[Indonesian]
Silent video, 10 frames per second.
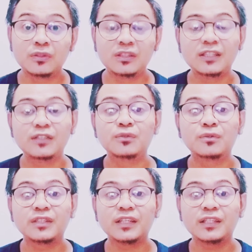kunci
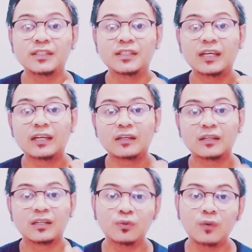sukses
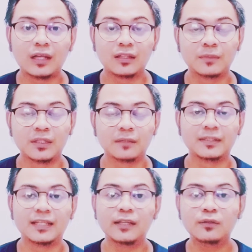yang kedua
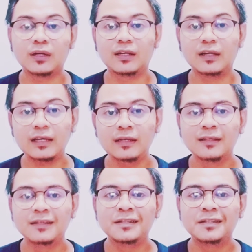teman-teman yaitu adalah
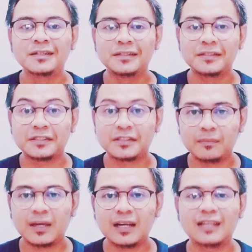
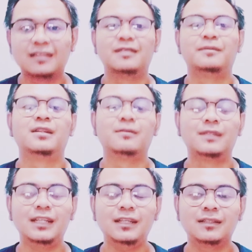semangat
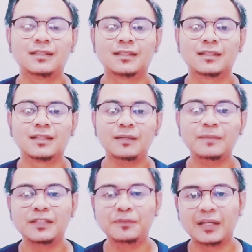teman-teman ya
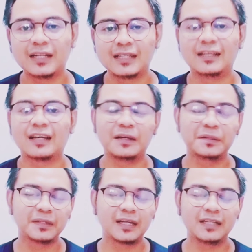Kenapa semangat ya?
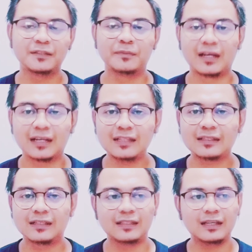Kalau nggak
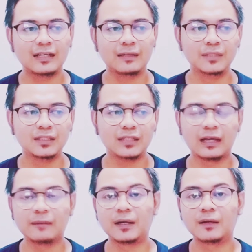semangat kita nggak
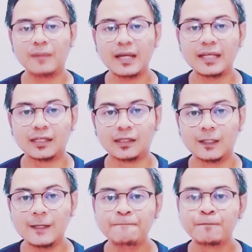bisa ngapa-ngapain
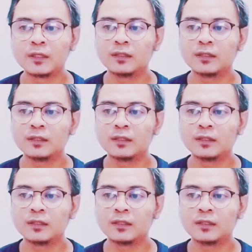gitu ya.